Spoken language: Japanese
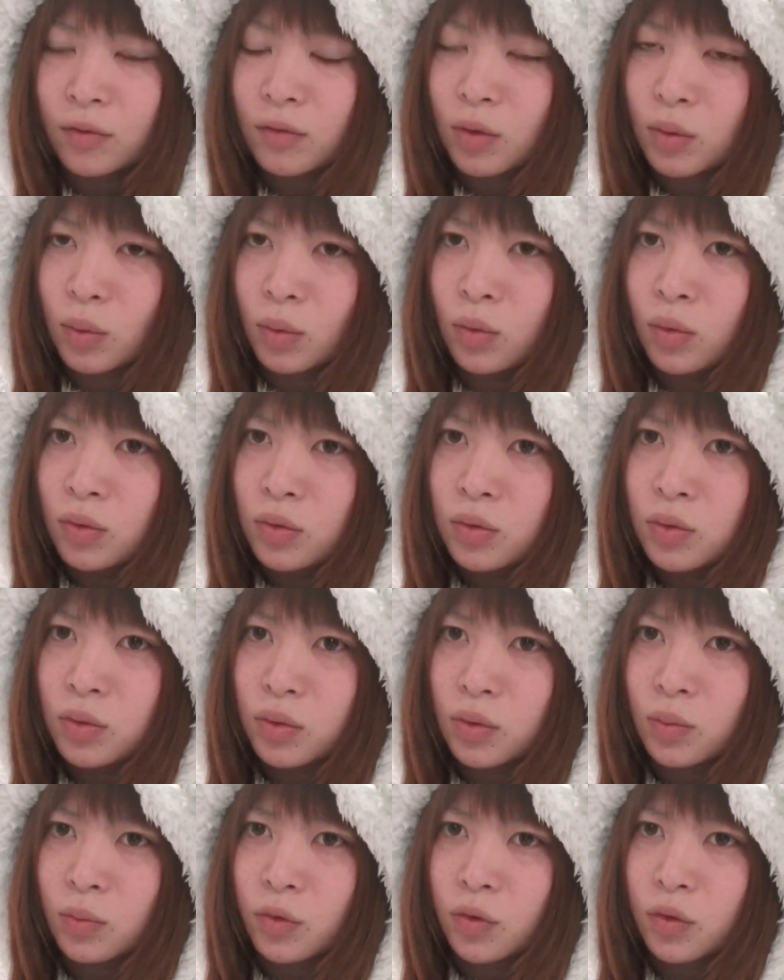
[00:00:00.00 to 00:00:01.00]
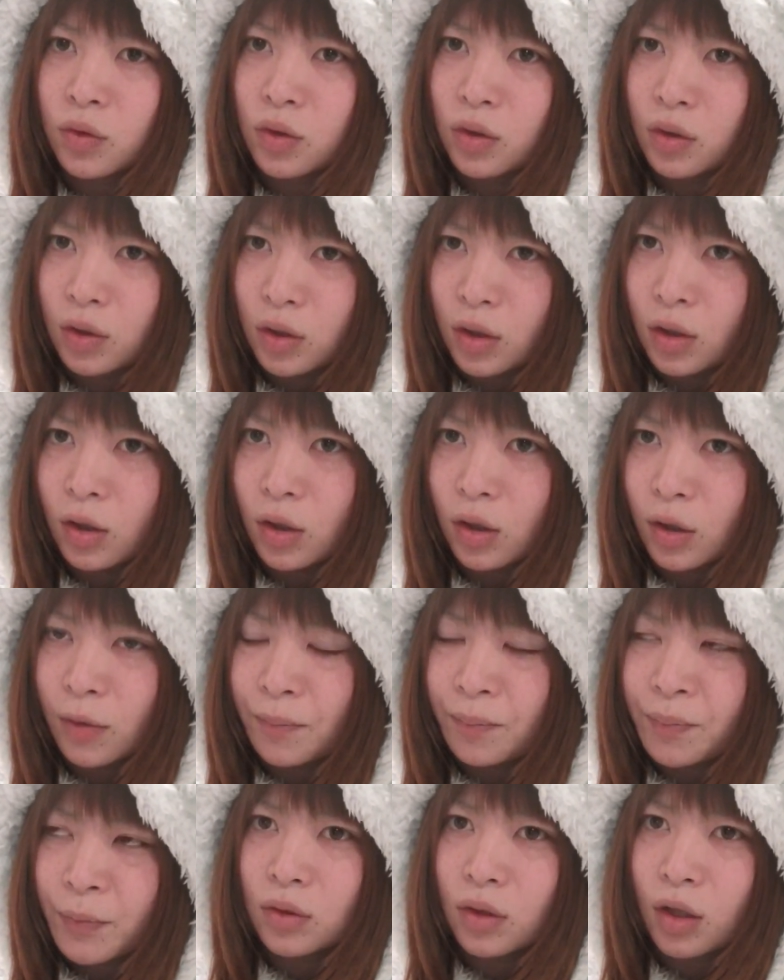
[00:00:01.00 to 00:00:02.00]
まあ、どうしようと思って
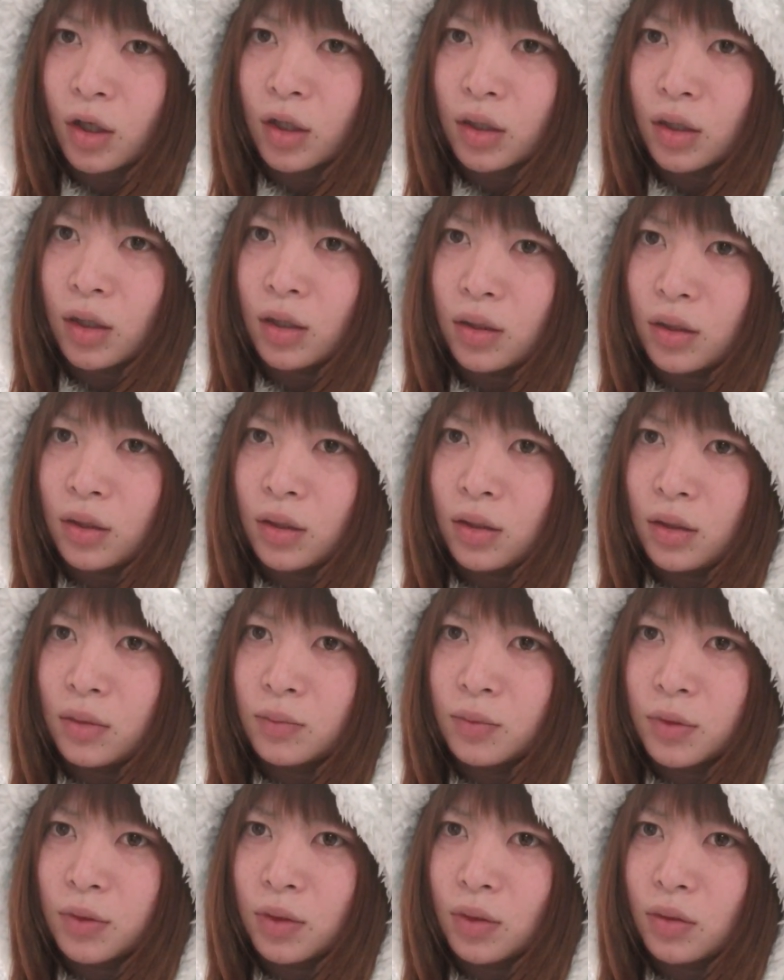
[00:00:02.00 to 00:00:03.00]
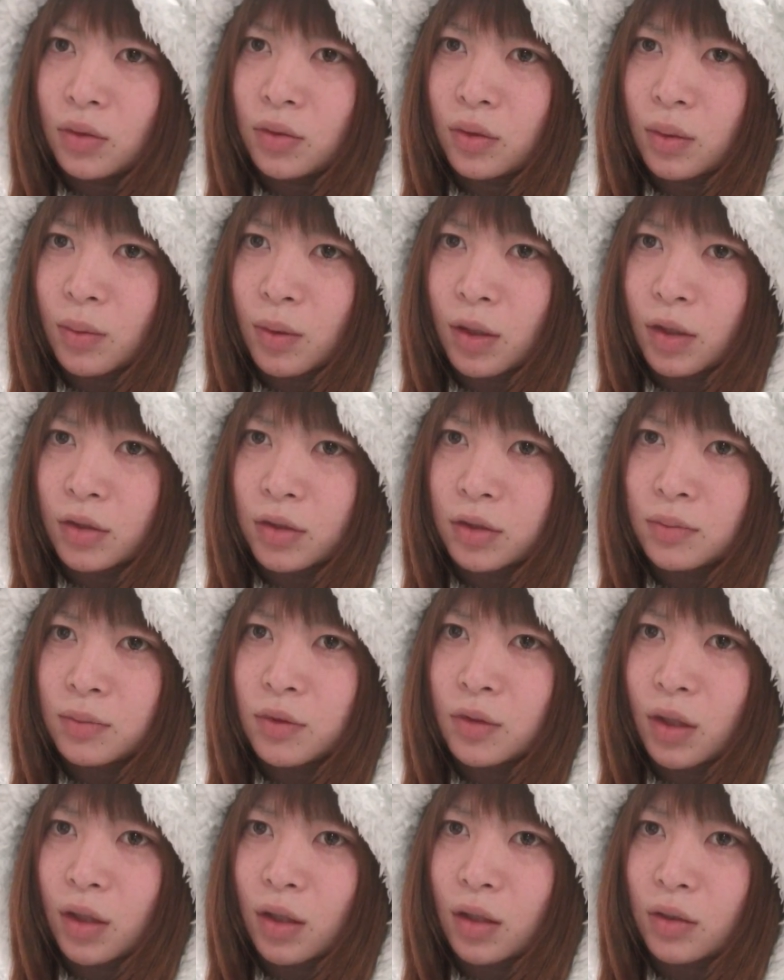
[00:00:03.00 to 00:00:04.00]
あ一回ぶっ倒れと時は済
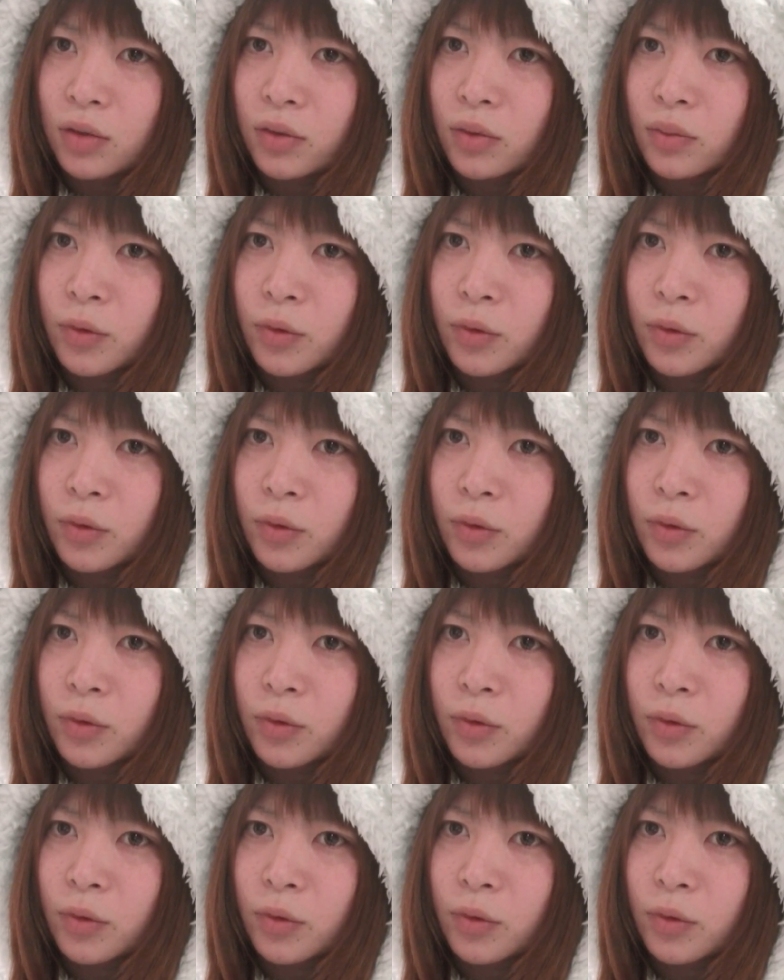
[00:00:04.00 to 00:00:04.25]
むかと思っ